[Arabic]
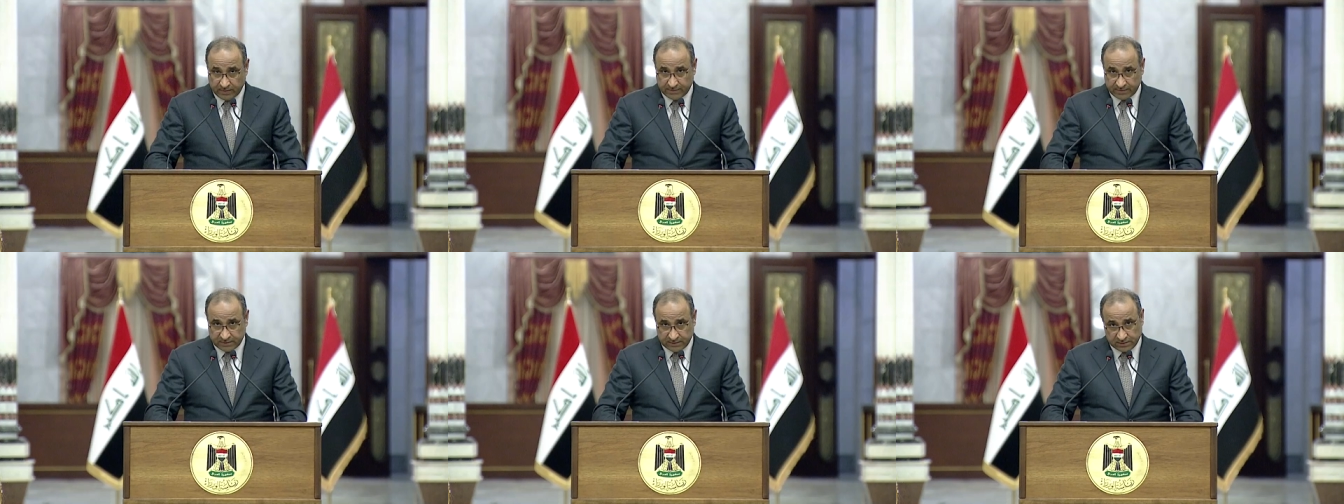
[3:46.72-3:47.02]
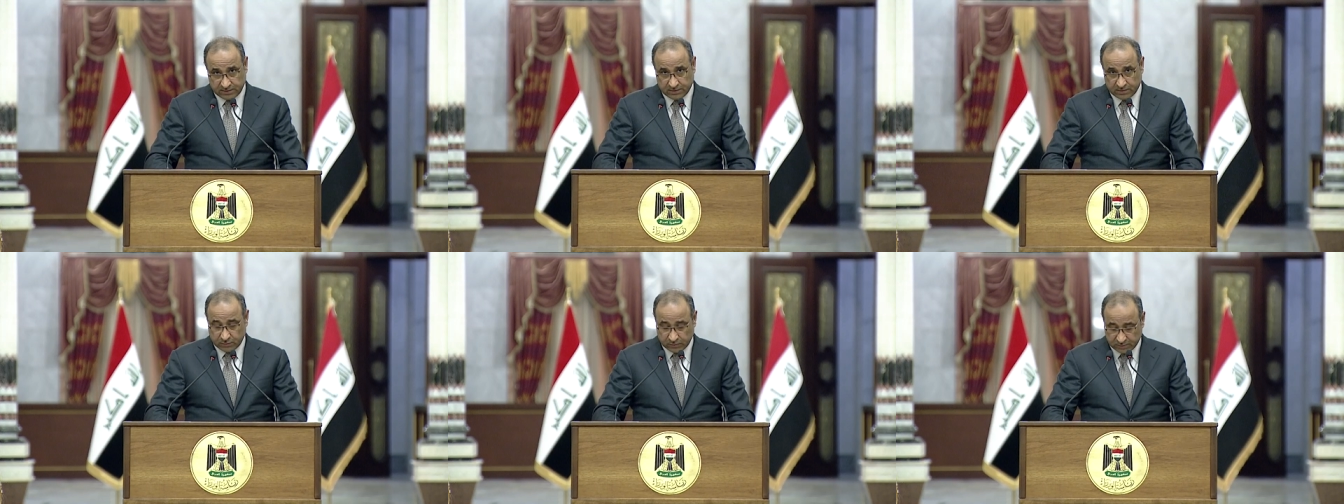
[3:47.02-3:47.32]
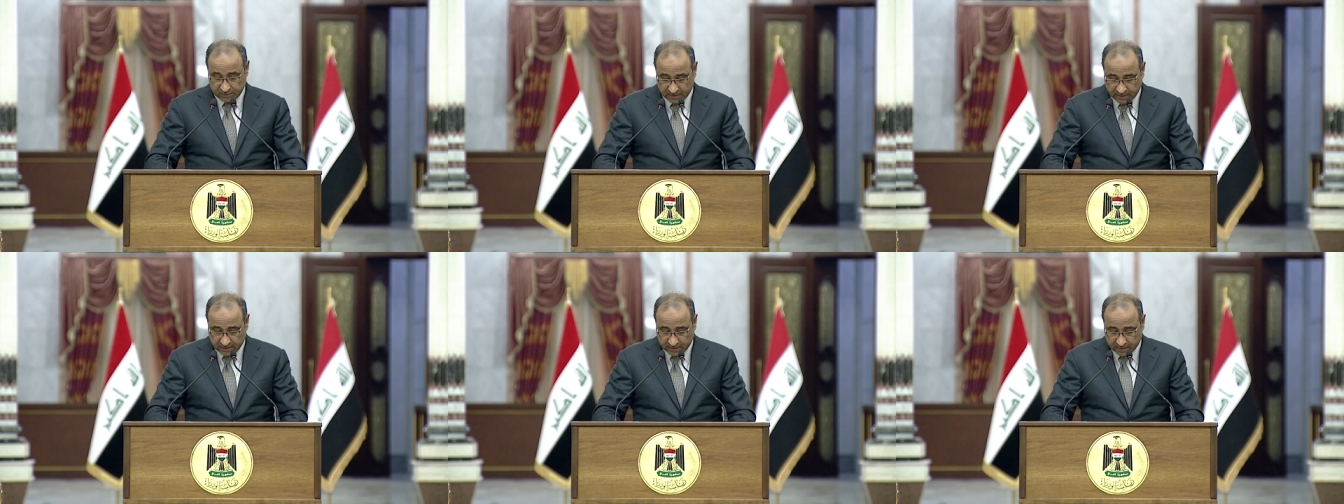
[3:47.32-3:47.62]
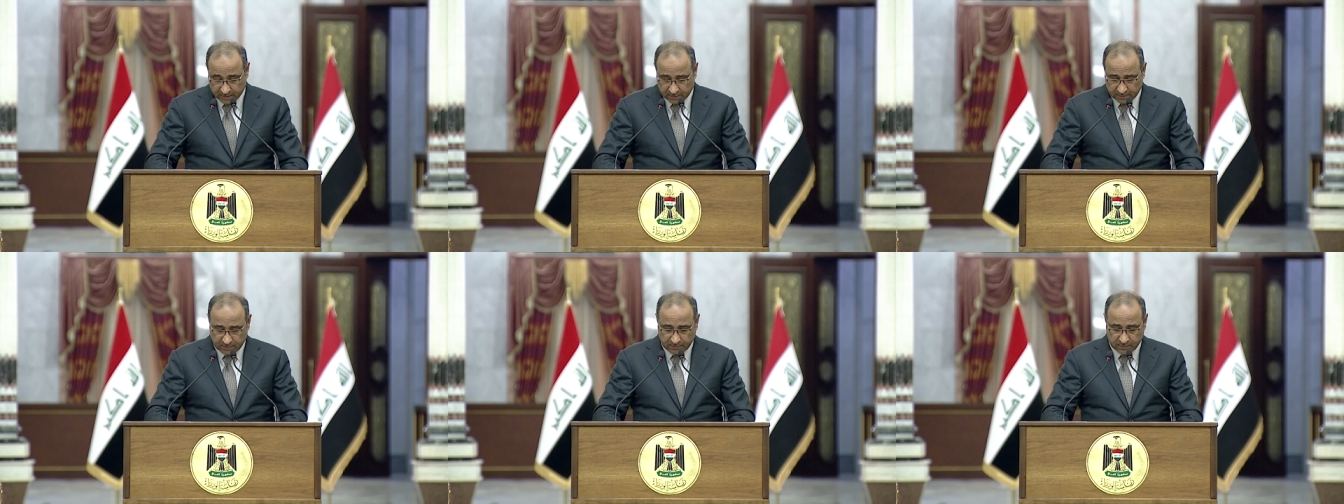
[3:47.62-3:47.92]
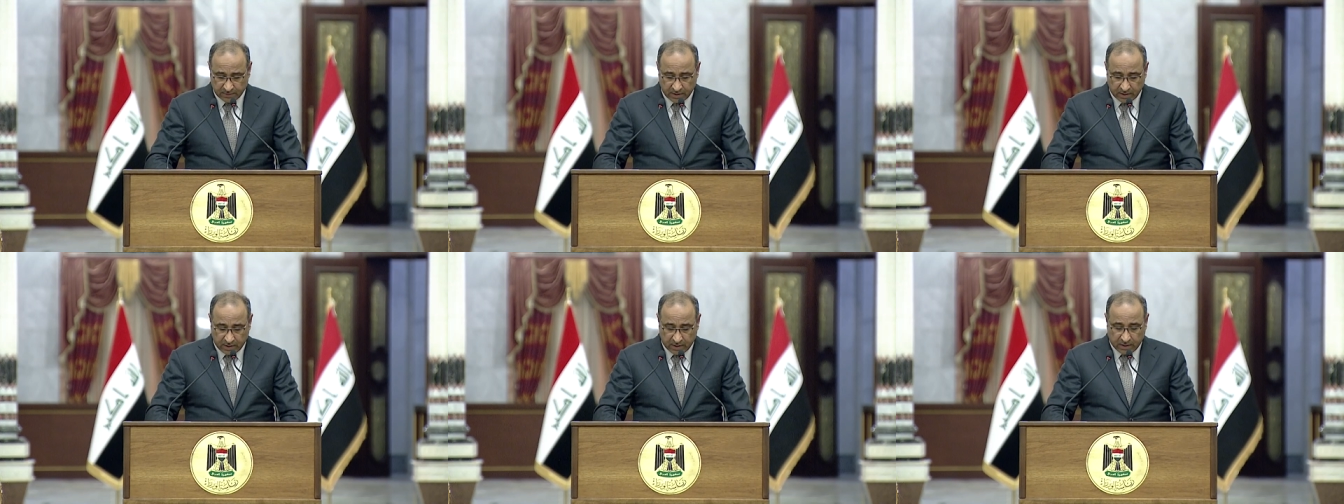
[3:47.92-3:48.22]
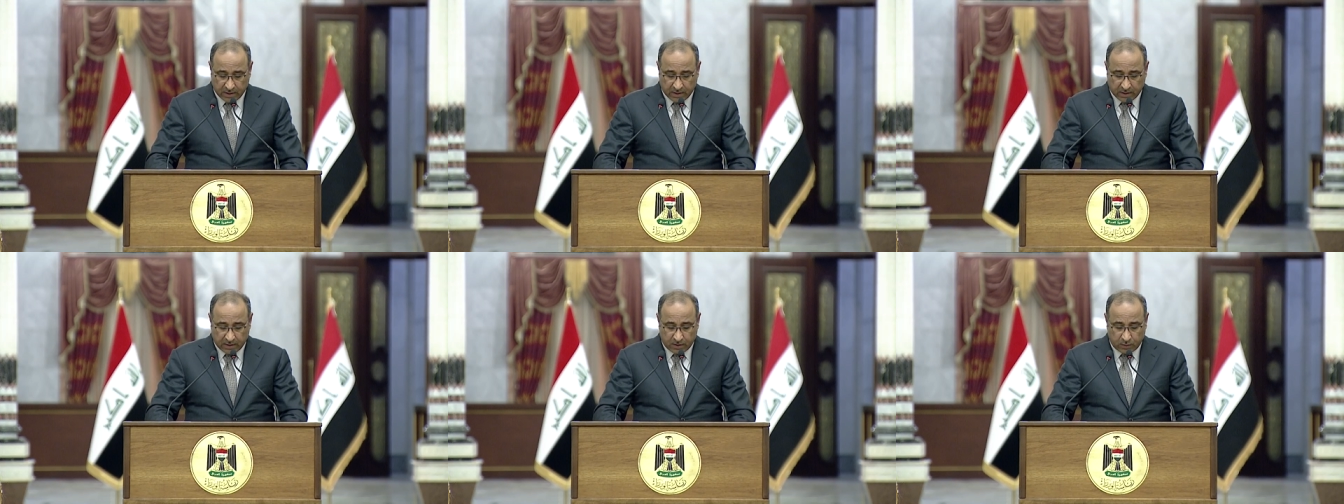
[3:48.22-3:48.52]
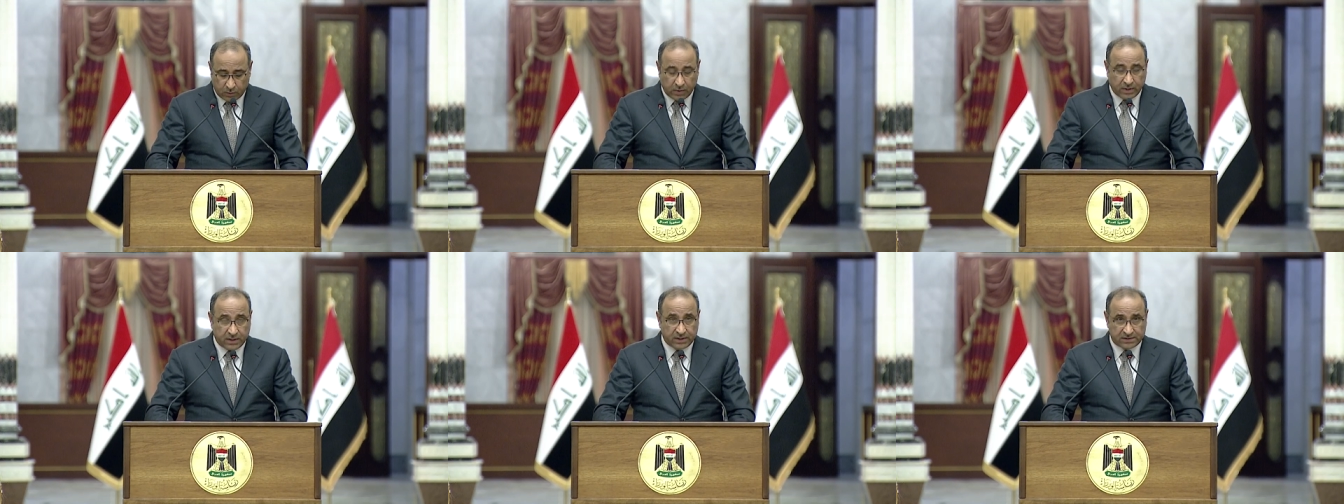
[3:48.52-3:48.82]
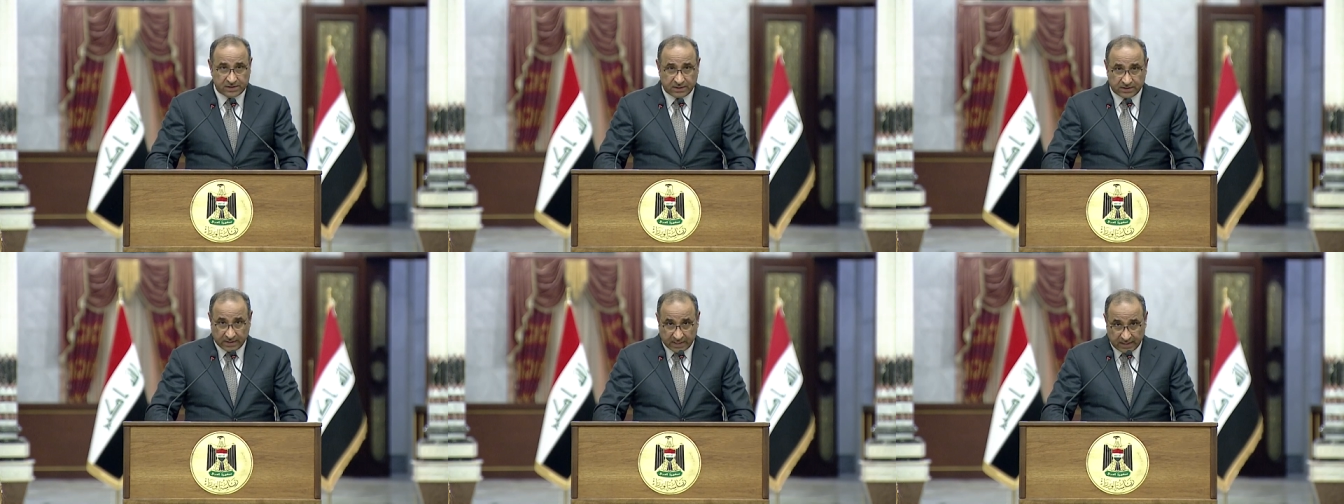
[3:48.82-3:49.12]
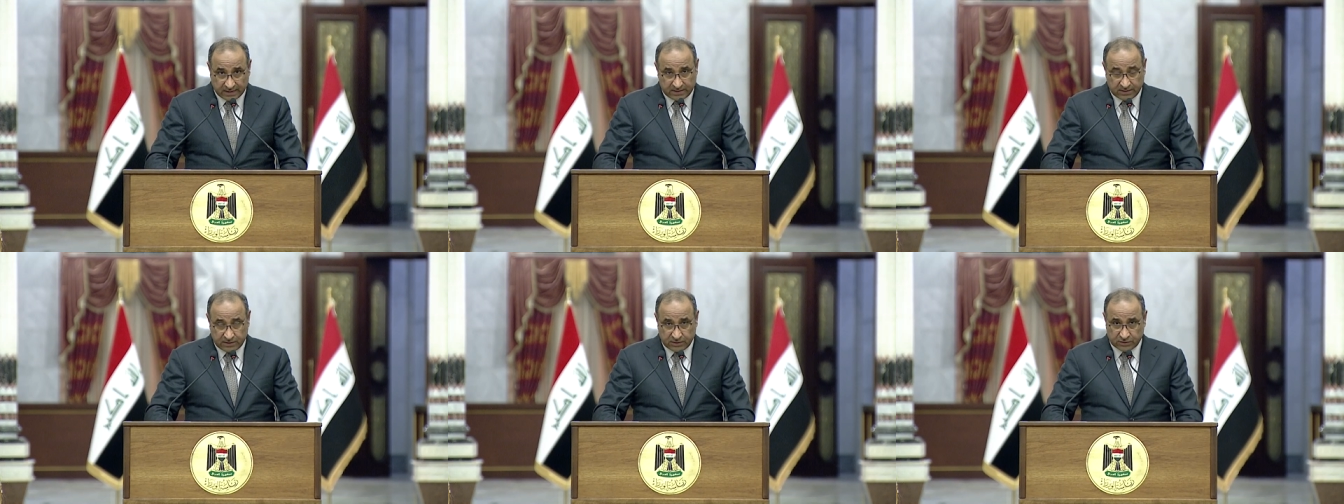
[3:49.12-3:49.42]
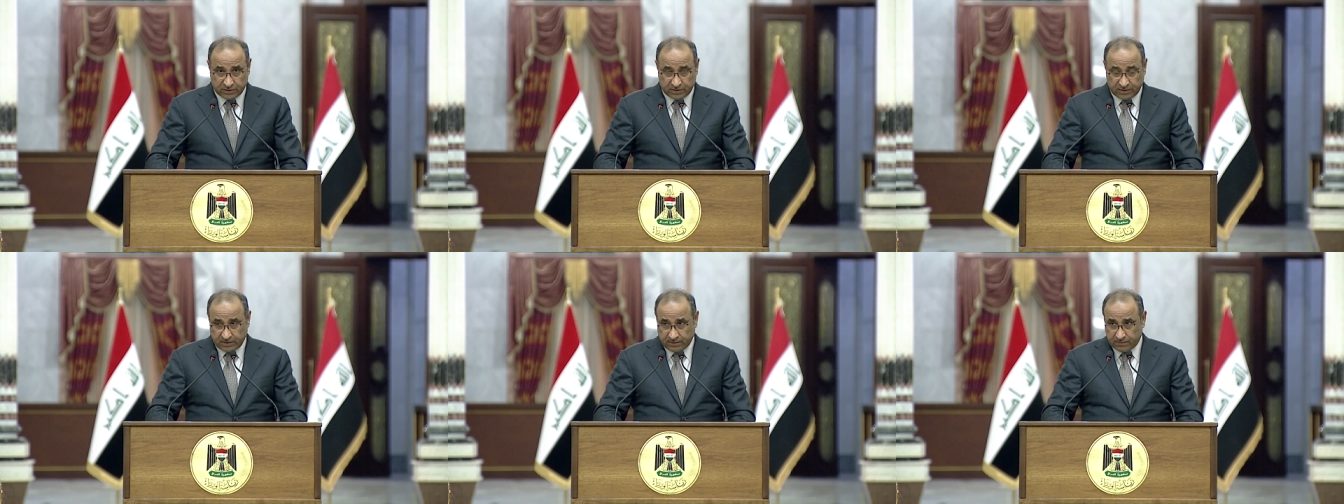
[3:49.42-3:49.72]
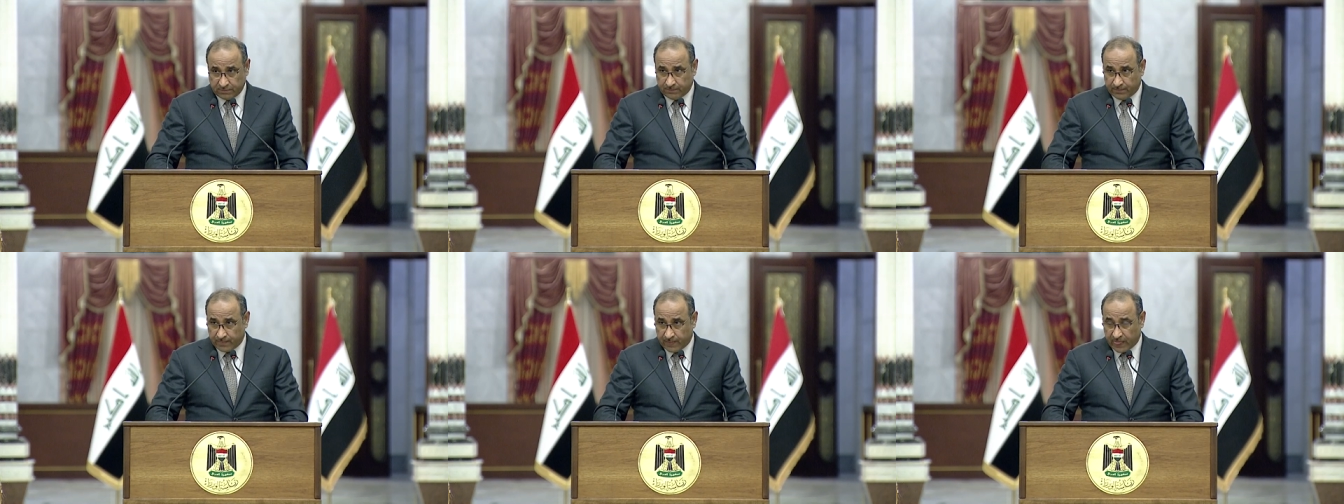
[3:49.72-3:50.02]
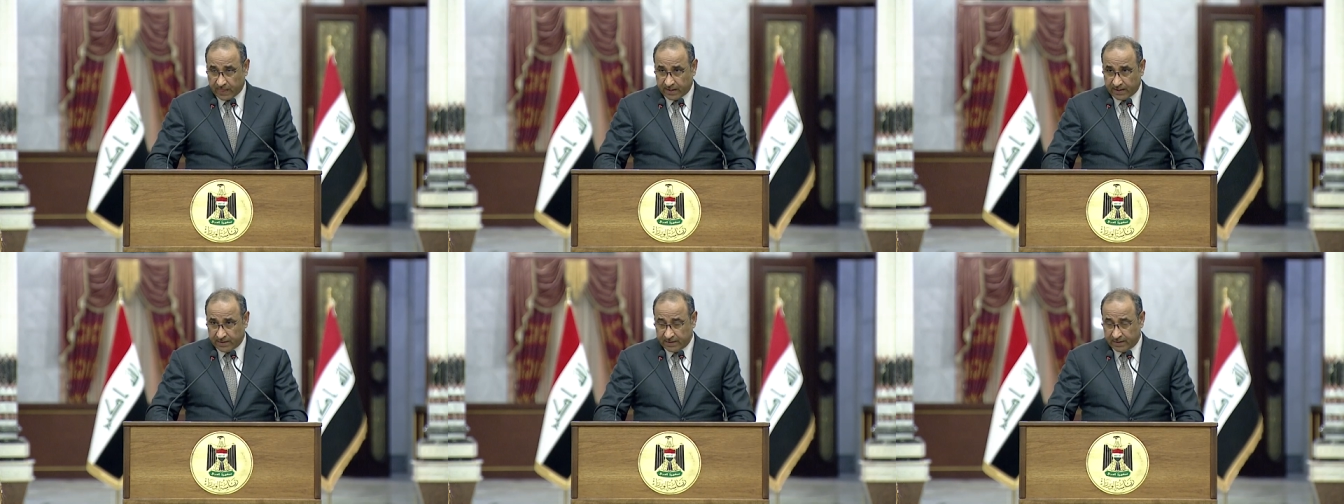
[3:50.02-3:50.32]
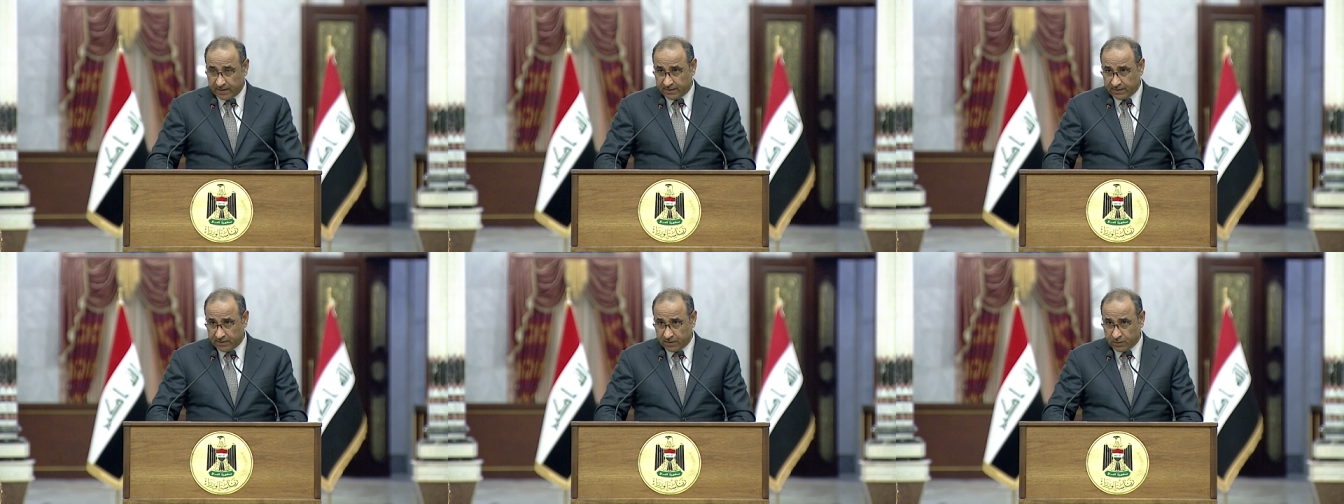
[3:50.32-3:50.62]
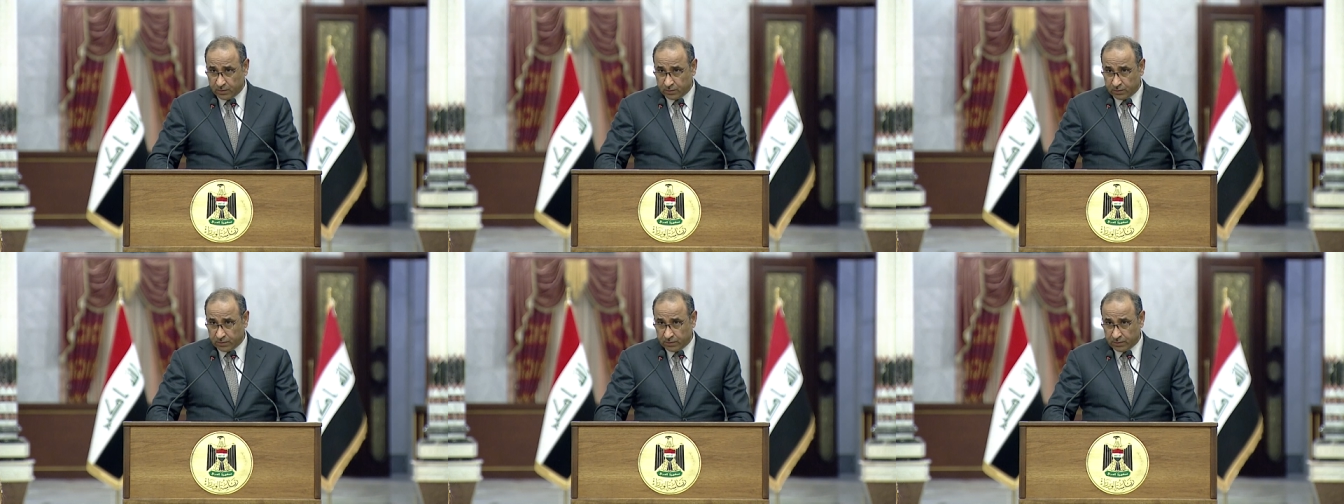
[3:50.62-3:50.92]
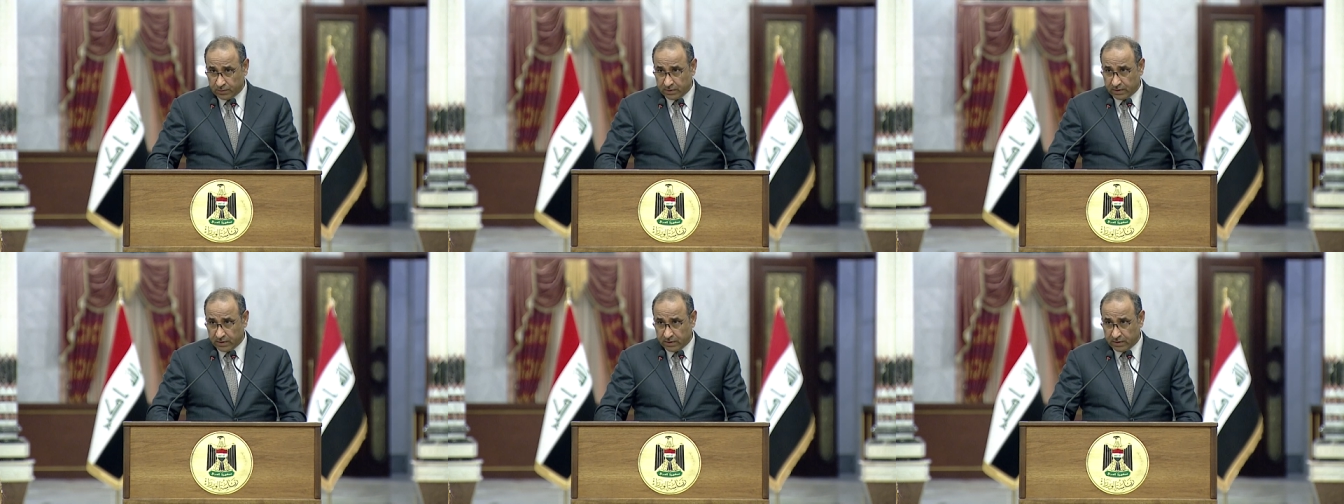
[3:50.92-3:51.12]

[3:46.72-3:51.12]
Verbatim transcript: مجلس الوزراء هو استراتيجي لأنه